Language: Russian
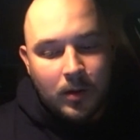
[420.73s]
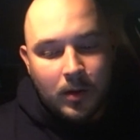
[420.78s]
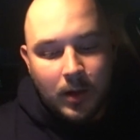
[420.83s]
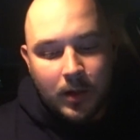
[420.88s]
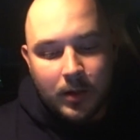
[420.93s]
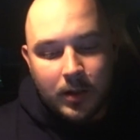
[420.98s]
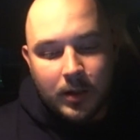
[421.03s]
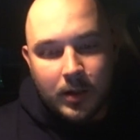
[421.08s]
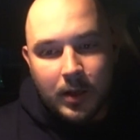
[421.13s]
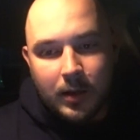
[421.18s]

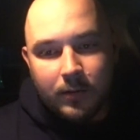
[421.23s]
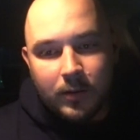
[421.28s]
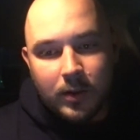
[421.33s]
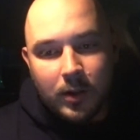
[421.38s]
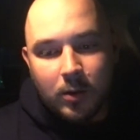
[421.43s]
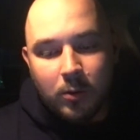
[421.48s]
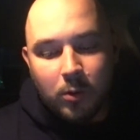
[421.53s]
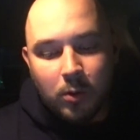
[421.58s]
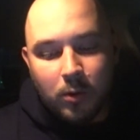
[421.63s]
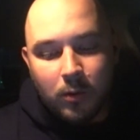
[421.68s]
Это где вы
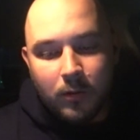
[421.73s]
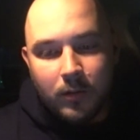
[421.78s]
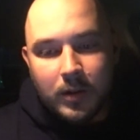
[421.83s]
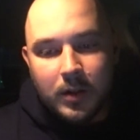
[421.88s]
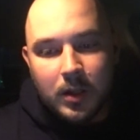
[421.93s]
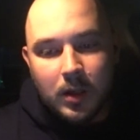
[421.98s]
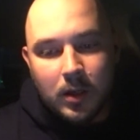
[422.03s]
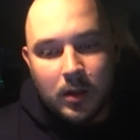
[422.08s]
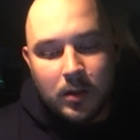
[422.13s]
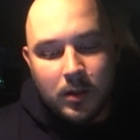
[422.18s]
такое
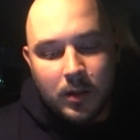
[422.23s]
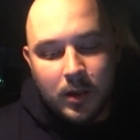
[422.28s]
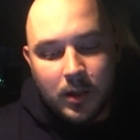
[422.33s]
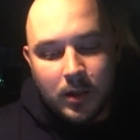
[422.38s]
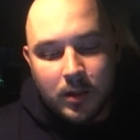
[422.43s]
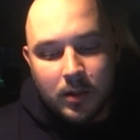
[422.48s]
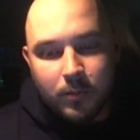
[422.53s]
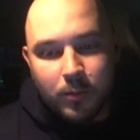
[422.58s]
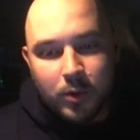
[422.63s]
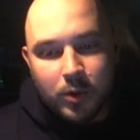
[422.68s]
увидели? Где
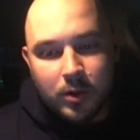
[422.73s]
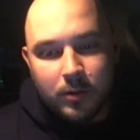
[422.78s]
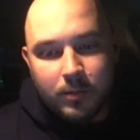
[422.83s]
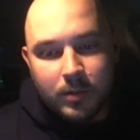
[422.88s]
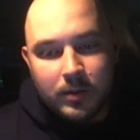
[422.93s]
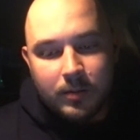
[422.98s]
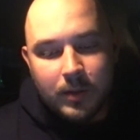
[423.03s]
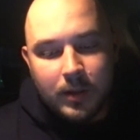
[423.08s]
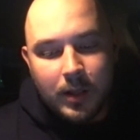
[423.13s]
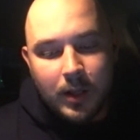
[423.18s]
это можно
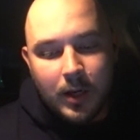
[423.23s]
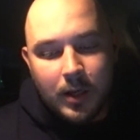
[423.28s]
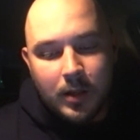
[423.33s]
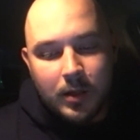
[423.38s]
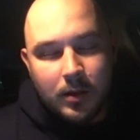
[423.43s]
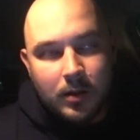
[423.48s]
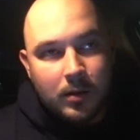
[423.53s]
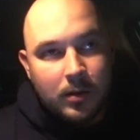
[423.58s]
посмотреть?